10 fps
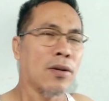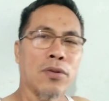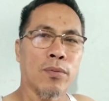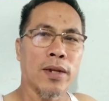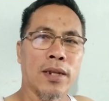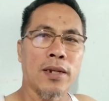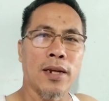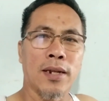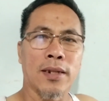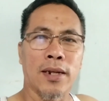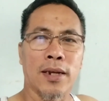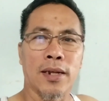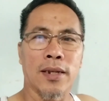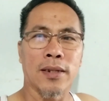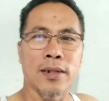Ako ay tumatanda na
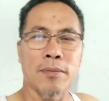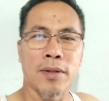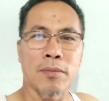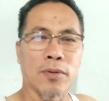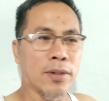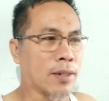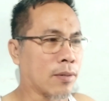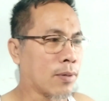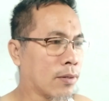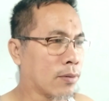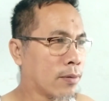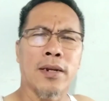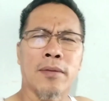talaga. Ramdam ko sa katawan ko.